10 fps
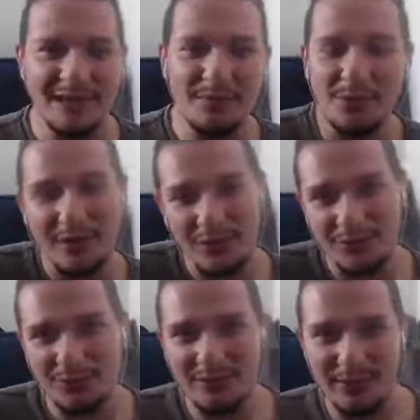porquê o
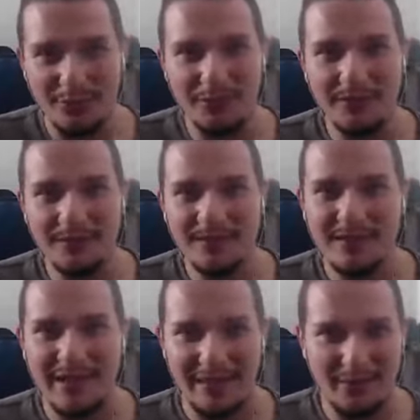jogo deu ruim
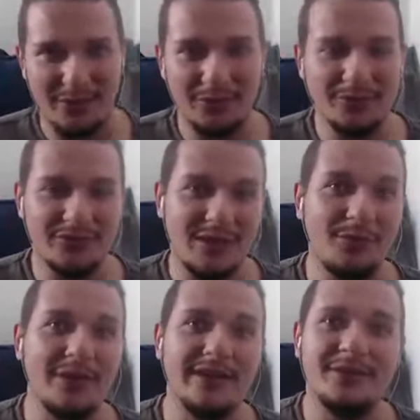é melhor do que estudar
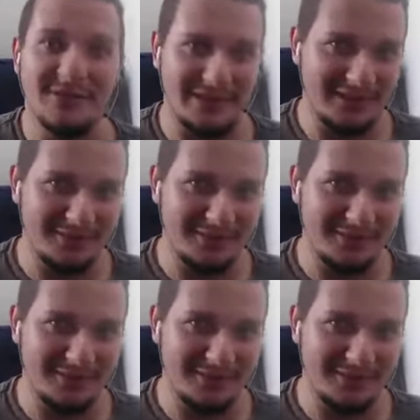porquê deu certo.